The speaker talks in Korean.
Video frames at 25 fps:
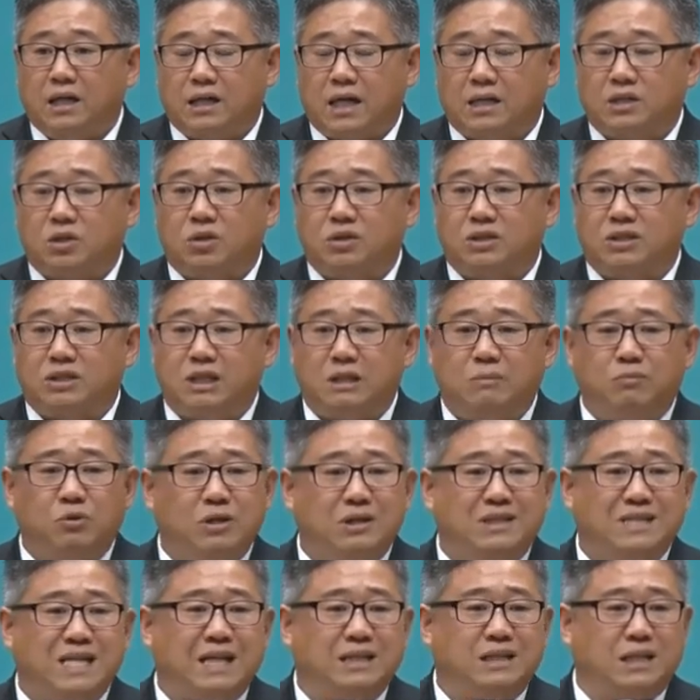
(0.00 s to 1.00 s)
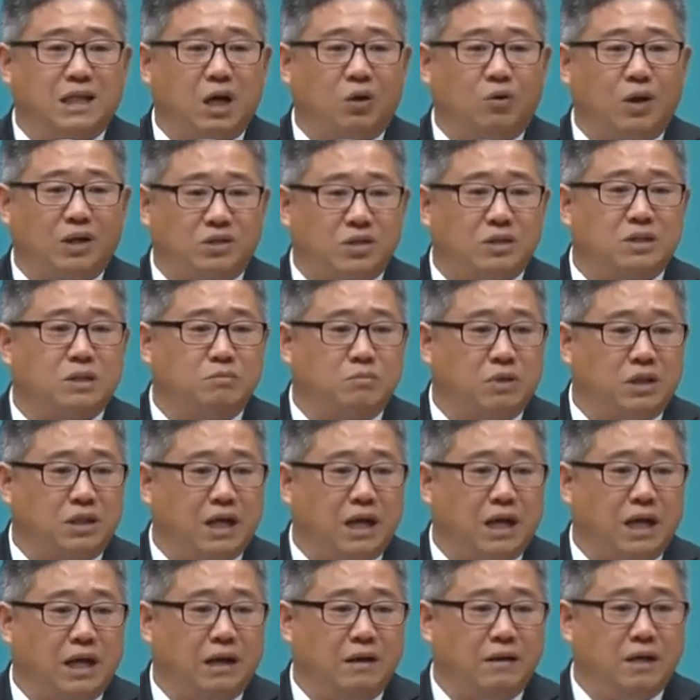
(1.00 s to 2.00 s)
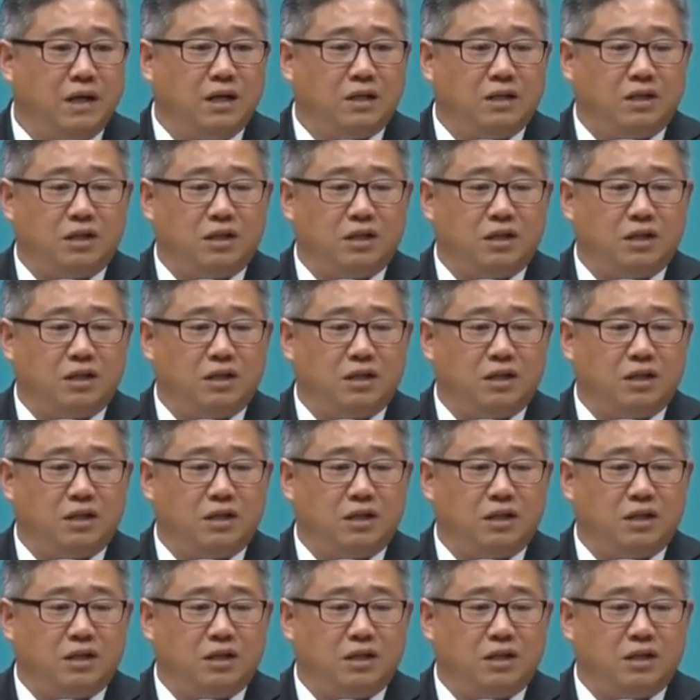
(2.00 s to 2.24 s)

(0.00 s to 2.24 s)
그래서 집을 찾으라고 하셨습니다.